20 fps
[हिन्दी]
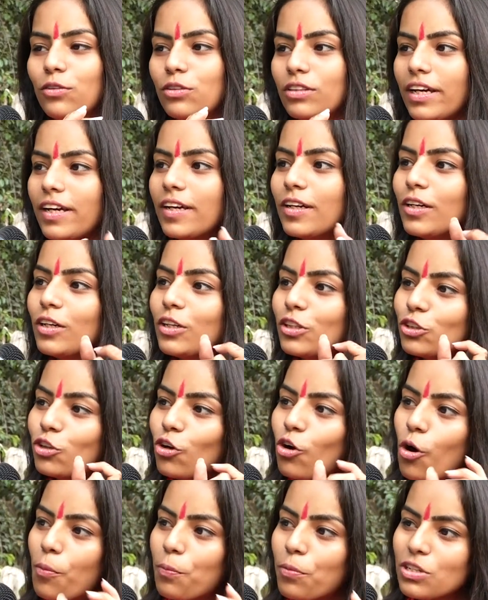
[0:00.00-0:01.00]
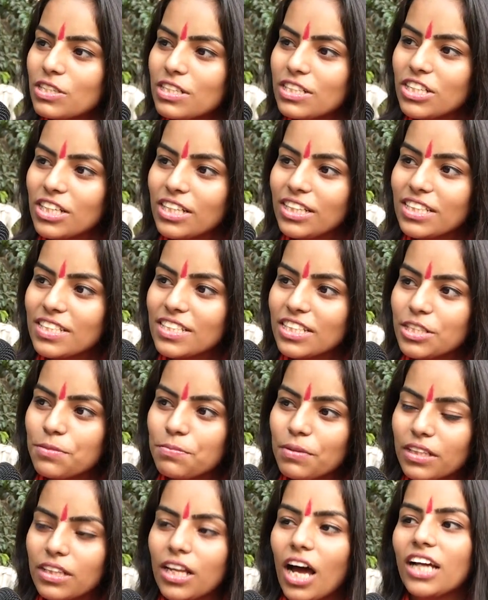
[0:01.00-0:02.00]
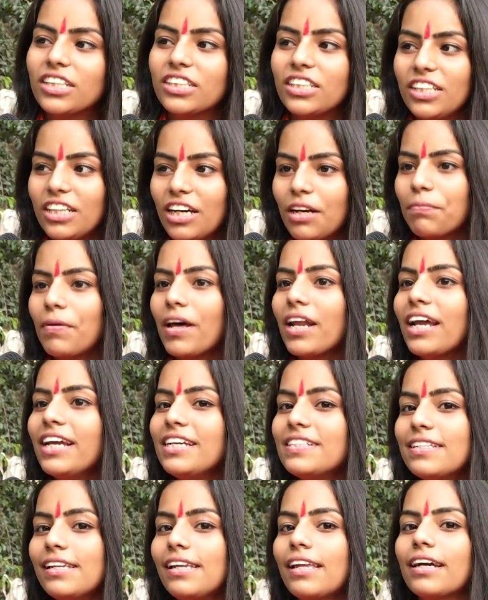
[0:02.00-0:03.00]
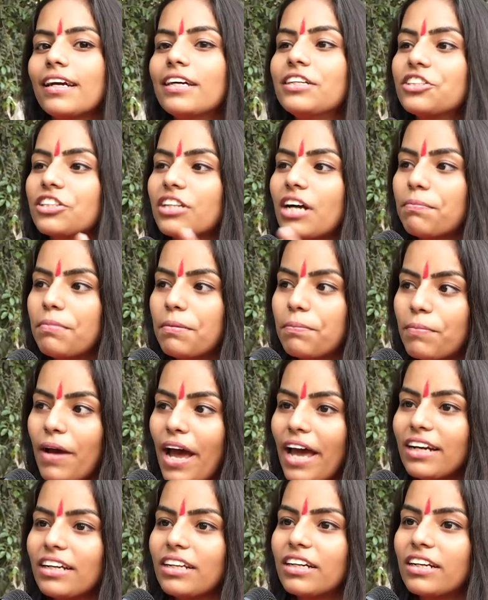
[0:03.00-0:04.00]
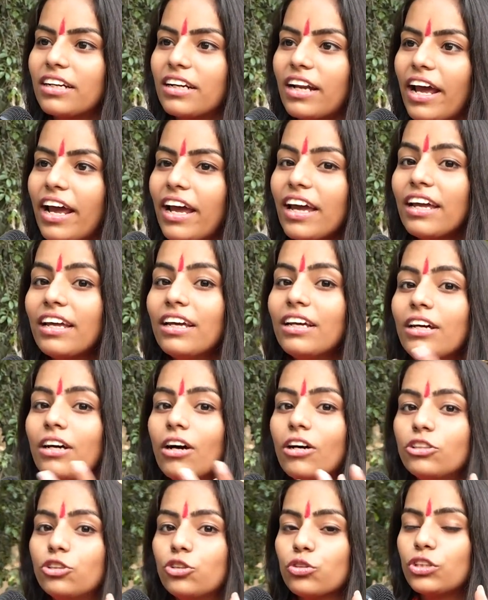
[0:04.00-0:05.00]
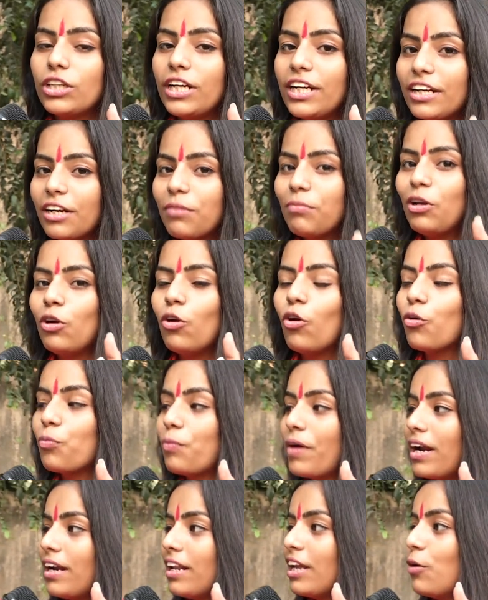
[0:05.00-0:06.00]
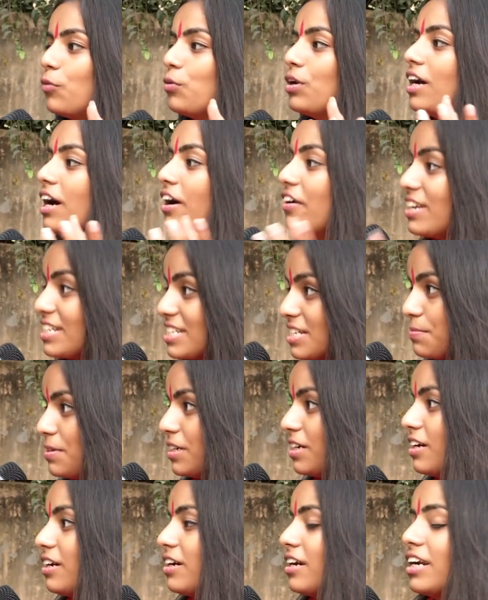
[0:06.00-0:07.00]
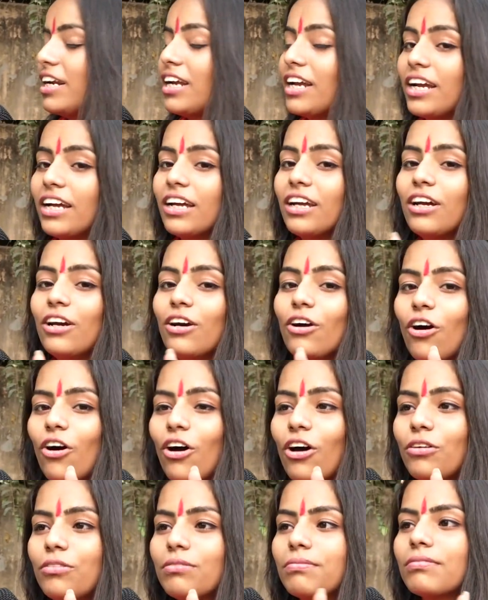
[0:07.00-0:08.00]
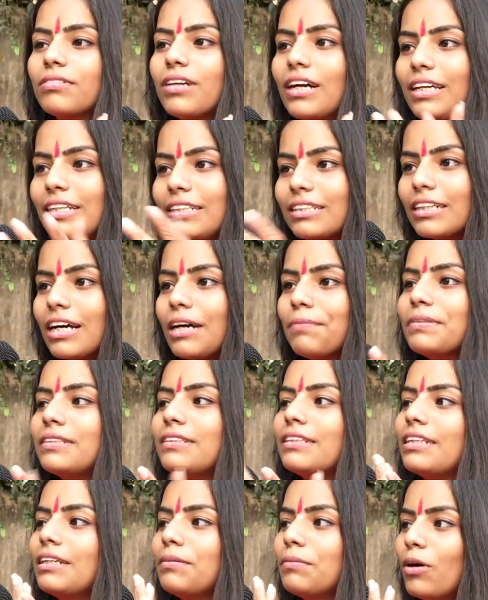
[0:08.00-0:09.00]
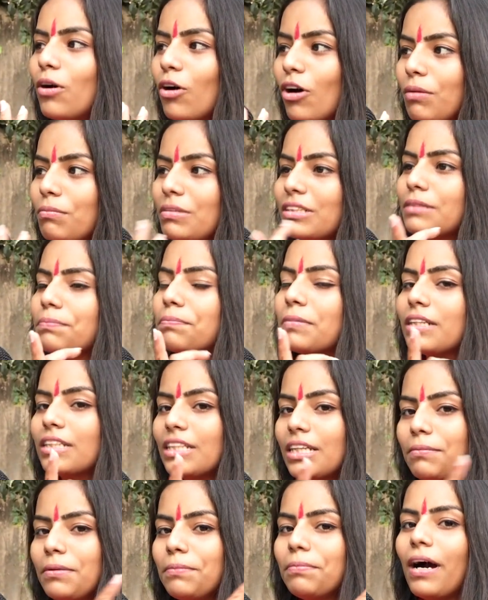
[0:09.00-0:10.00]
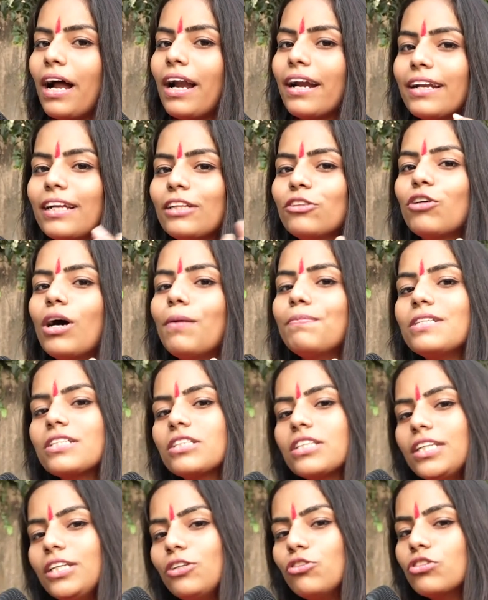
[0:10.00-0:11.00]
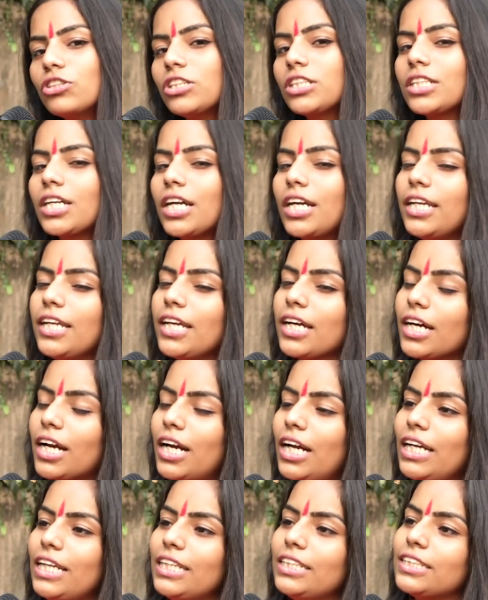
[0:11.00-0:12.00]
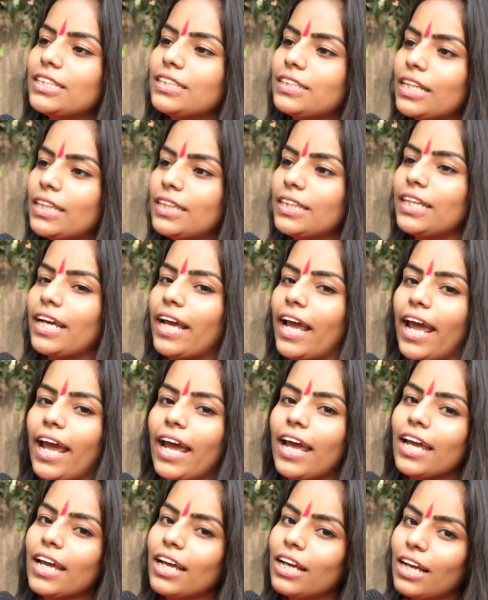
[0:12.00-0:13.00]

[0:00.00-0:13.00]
होता है तो ओपोजिशन ये सच बर्दाश्त नहीं कर पा रहा इसीलिए कहीं जगह पे बैन कर रहा है जो थिएटर में लोग बैठे हैं उन्हें अरेस्ट भी कर रहे हैं और कहीं जगह पे सिनेमा हॉल में से पर्दे भी फाड़ रहे हैं तो आप जितनी कोशिश करनी है कर लीजिए सत्य है